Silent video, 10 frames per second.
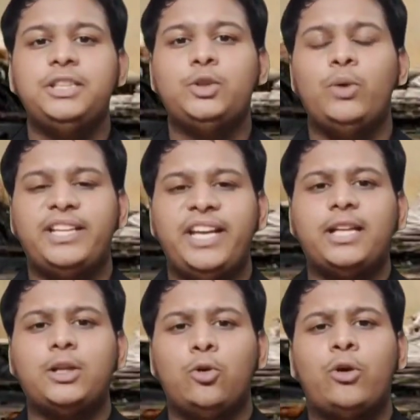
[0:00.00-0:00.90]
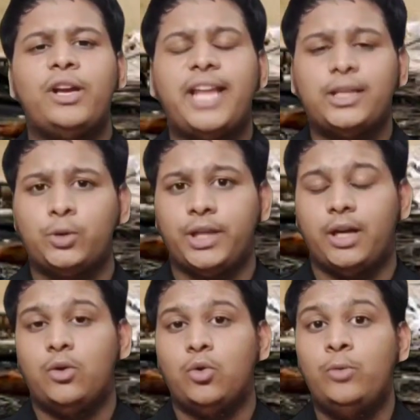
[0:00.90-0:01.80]
पर जिन टू लोगों की डेथ हुई
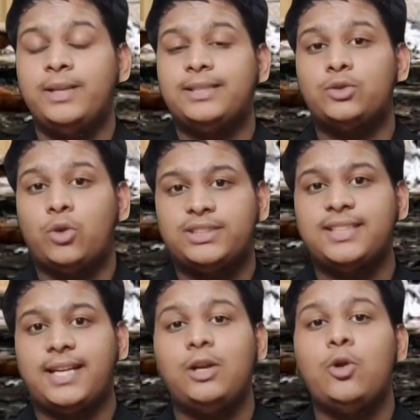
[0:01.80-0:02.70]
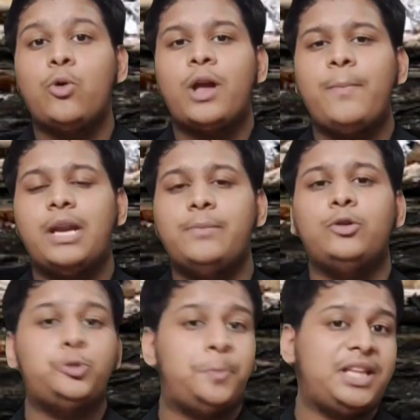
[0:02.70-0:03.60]
है उनमें से सौ से ज्यादा लोगों के बारे
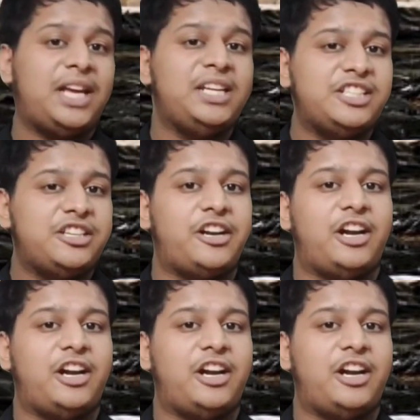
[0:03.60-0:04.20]
में कुछ पता ही नहीं